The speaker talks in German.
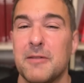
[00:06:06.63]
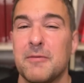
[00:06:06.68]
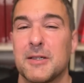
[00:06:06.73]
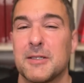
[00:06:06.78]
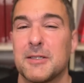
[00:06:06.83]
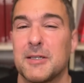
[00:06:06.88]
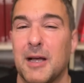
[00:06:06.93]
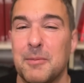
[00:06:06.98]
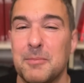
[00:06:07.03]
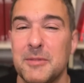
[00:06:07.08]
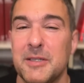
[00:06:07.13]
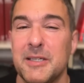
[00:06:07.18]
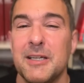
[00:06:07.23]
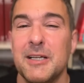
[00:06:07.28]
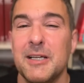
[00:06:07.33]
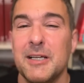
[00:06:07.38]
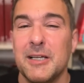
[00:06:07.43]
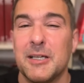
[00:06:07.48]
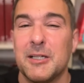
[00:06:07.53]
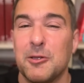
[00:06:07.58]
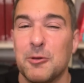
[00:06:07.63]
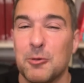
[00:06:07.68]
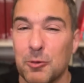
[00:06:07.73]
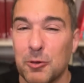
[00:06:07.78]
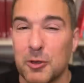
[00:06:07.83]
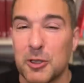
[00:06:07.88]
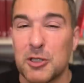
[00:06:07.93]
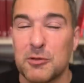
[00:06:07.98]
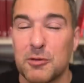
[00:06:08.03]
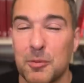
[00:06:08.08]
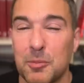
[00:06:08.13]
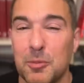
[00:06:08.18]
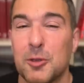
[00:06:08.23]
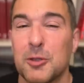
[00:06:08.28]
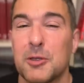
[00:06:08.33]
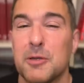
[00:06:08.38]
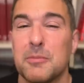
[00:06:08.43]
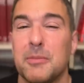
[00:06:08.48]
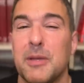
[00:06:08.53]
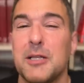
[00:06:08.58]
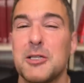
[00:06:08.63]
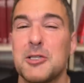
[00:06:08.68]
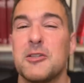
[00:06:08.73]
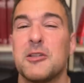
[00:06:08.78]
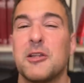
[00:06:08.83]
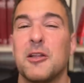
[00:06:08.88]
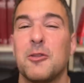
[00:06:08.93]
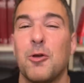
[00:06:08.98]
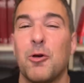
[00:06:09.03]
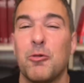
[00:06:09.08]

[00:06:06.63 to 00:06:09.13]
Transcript: Was haben die ideologisch verbohrten Menschen denn noch